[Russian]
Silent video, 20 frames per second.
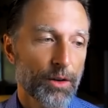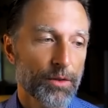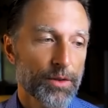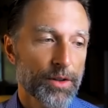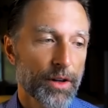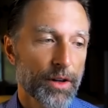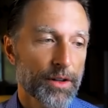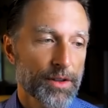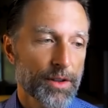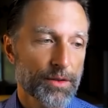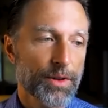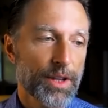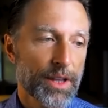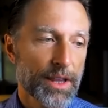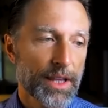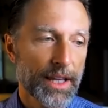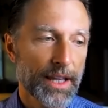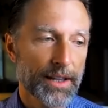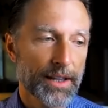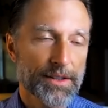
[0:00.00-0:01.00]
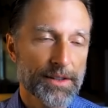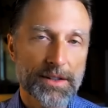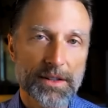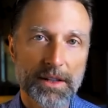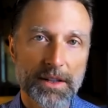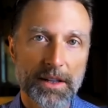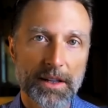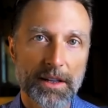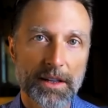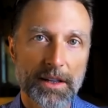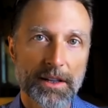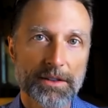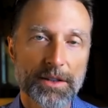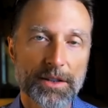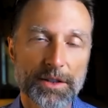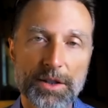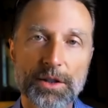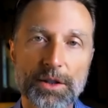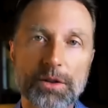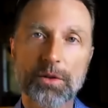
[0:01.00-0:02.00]
Есть три средства,
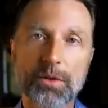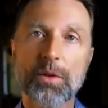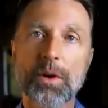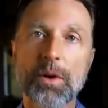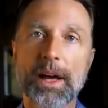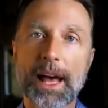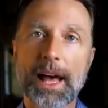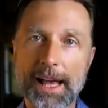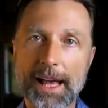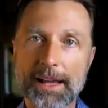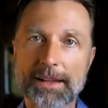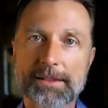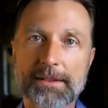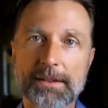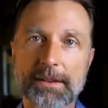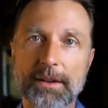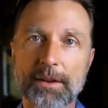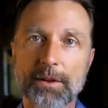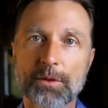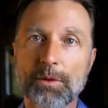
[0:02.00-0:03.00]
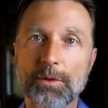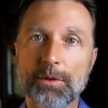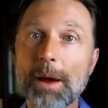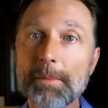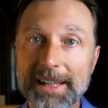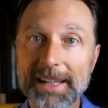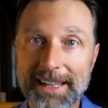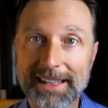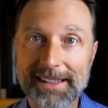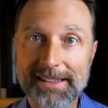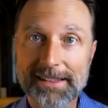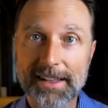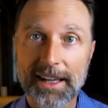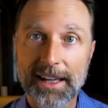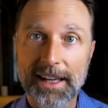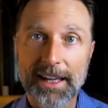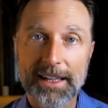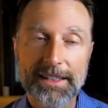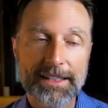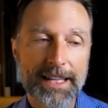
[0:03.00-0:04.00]
которые помогают
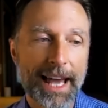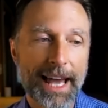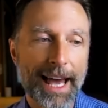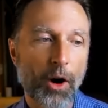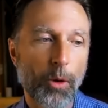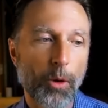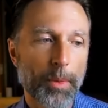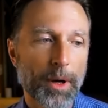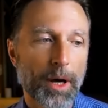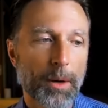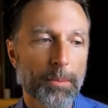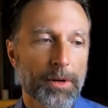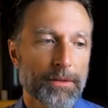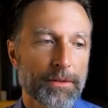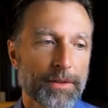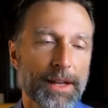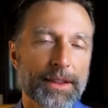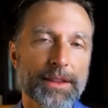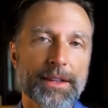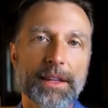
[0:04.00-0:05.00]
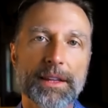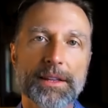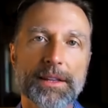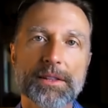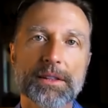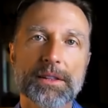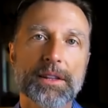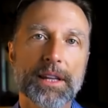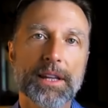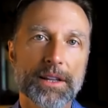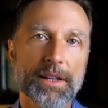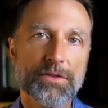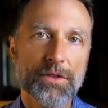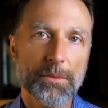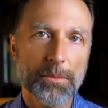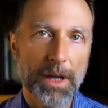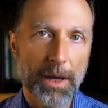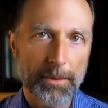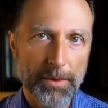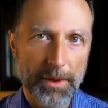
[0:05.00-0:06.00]
предотвратить возвращение этих
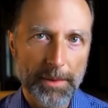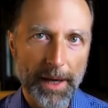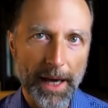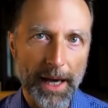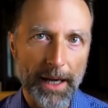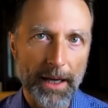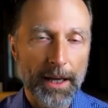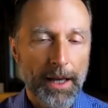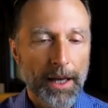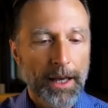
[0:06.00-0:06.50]
проблем.